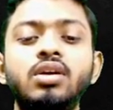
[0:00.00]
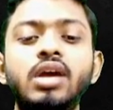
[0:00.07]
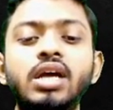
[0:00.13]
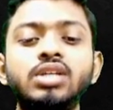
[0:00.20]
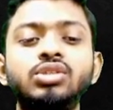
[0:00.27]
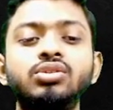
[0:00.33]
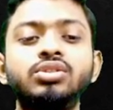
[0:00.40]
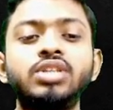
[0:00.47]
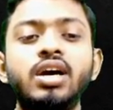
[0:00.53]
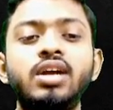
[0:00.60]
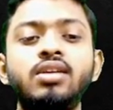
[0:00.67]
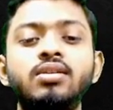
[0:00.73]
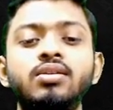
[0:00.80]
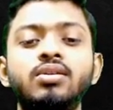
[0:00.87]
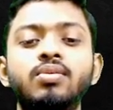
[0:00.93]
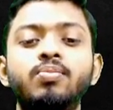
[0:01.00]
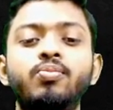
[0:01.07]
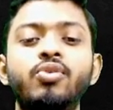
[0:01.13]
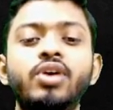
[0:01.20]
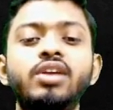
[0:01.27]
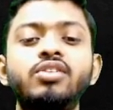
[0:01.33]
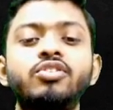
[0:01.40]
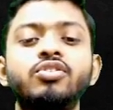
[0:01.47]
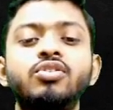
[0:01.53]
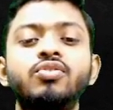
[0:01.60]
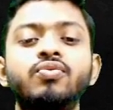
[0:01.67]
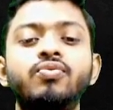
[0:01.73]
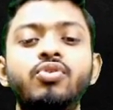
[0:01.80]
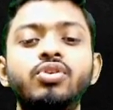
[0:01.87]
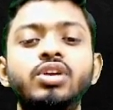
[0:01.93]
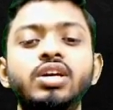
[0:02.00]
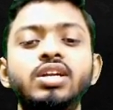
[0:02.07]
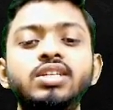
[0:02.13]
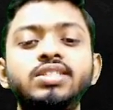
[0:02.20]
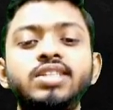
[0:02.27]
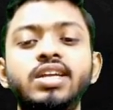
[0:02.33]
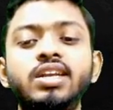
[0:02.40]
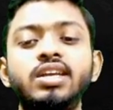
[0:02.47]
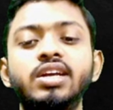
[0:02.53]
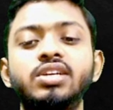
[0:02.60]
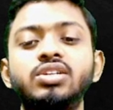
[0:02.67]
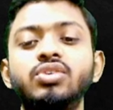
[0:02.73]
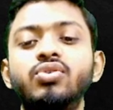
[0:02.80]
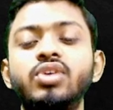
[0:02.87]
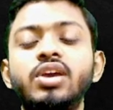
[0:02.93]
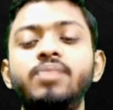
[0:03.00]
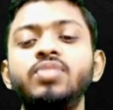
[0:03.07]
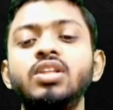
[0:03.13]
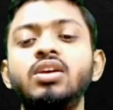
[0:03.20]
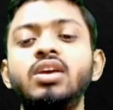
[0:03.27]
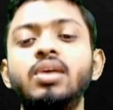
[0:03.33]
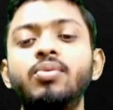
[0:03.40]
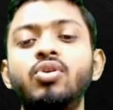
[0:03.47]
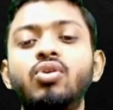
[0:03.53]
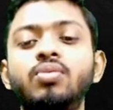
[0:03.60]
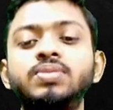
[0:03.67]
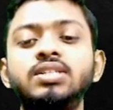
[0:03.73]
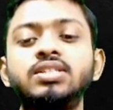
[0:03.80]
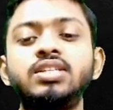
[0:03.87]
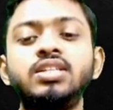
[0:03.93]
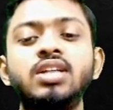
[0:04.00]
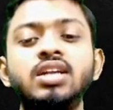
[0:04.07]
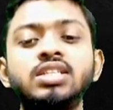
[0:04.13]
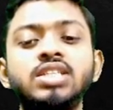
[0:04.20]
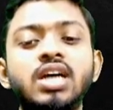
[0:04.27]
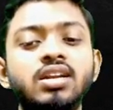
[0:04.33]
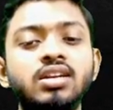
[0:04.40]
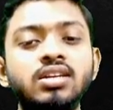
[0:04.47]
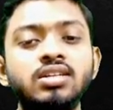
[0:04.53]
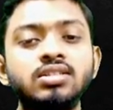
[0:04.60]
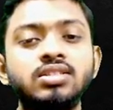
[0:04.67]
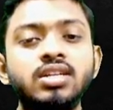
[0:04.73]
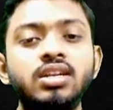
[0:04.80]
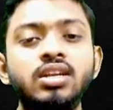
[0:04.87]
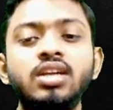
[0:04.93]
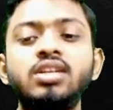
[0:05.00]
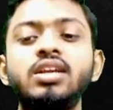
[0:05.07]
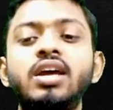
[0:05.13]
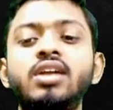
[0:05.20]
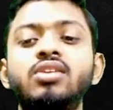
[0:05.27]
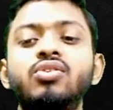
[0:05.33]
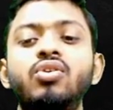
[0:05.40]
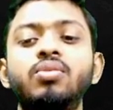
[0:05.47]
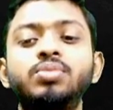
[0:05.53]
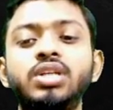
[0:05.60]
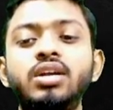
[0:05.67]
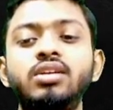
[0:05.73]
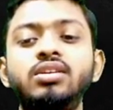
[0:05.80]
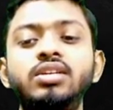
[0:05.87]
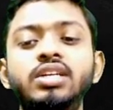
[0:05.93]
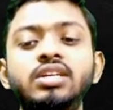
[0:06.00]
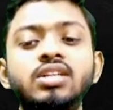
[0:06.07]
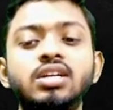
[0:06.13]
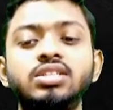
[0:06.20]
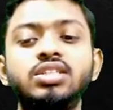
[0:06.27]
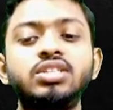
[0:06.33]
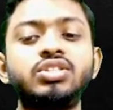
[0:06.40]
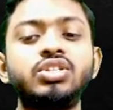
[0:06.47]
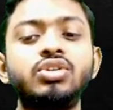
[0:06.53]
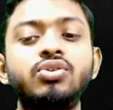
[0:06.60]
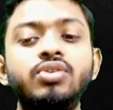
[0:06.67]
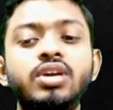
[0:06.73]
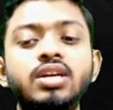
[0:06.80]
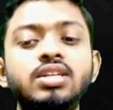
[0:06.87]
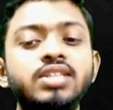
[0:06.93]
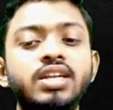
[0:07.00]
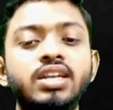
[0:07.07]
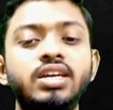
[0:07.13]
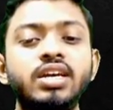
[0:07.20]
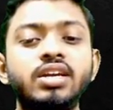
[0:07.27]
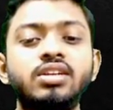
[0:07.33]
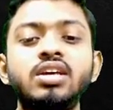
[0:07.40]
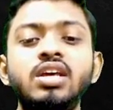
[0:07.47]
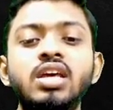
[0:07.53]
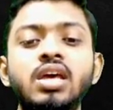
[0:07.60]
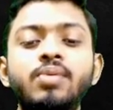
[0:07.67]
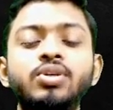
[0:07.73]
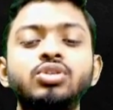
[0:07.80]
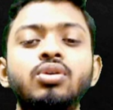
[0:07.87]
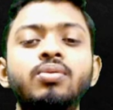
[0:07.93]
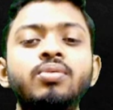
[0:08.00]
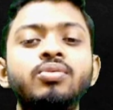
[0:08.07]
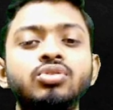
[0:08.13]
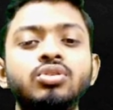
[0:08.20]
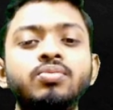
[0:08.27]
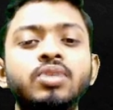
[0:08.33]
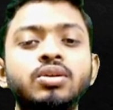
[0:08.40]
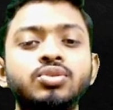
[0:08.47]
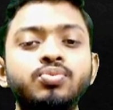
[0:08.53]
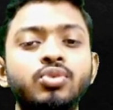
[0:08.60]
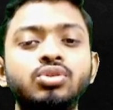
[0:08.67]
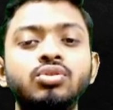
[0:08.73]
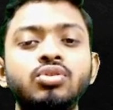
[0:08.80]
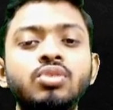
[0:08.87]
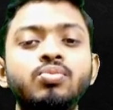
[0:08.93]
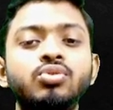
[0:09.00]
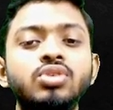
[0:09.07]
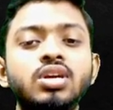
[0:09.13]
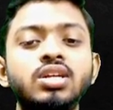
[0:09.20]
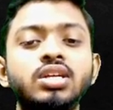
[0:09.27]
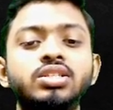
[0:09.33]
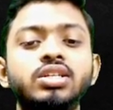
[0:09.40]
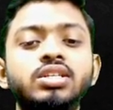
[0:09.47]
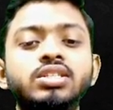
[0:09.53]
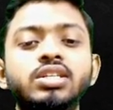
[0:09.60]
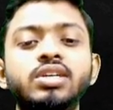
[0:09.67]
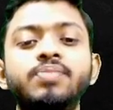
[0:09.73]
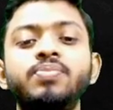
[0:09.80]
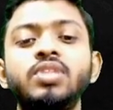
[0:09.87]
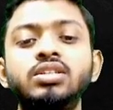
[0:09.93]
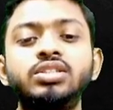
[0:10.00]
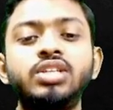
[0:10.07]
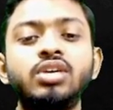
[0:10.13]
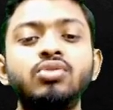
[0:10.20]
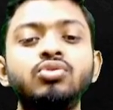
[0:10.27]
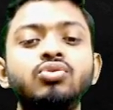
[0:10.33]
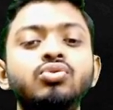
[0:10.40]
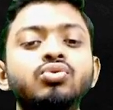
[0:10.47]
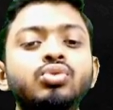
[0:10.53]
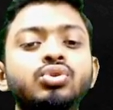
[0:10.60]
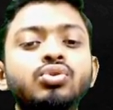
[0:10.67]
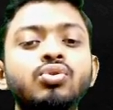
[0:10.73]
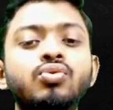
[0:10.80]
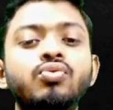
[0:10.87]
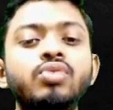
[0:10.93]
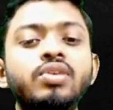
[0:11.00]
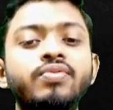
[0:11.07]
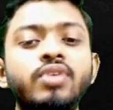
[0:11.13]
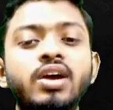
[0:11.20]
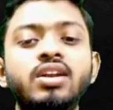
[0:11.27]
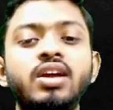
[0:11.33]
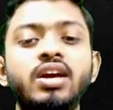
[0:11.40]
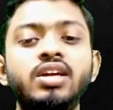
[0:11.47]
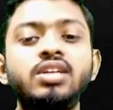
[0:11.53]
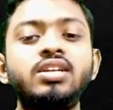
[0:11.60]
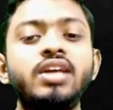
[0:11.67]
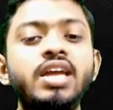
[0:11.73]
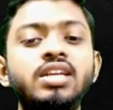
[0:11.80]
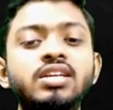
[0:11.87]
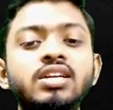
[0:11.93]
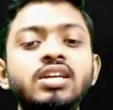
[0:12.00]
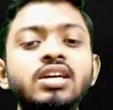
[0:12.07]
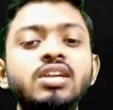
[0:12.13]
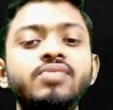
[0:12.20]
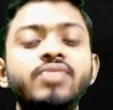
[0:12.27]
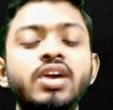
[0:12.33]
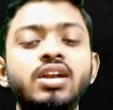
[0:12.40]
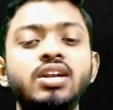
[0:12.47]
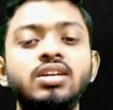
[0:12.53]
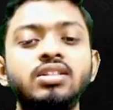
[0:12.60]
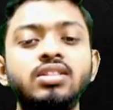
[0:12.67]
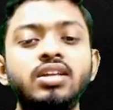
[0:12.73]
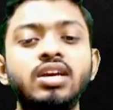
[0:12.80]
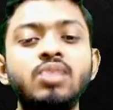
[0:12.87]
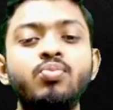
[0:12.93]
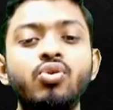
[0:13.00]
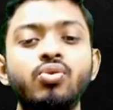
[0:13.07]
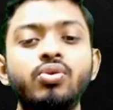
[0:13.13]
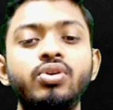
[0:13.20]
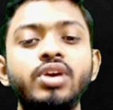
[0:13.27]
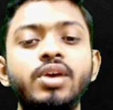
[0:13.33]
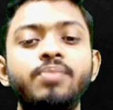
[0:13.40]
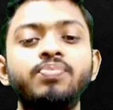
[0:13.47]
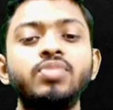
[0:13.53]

একশো চার পয়েন্ট ফোর ডিগ্রি সেন্টিগ্রেড ওকে এবং অপশন সি দাঁড়াচ্ছে হান্ড্রেড ডিগ্রি সেন্টিগ্রেড অ্যান্ড অপশন ডি দাঁড়াচ্ছে জিরো ডিগ্রি সেন্টিগ্রেড এবার স্বভাবতই বা স্পষ্টতই বোঝা যাচ্ছে যে যেহেতু দুশো কুড়ি ফাইন হাইট এইটটি ডিগ্রি ফাইনাইটের থেকে বড় ওকে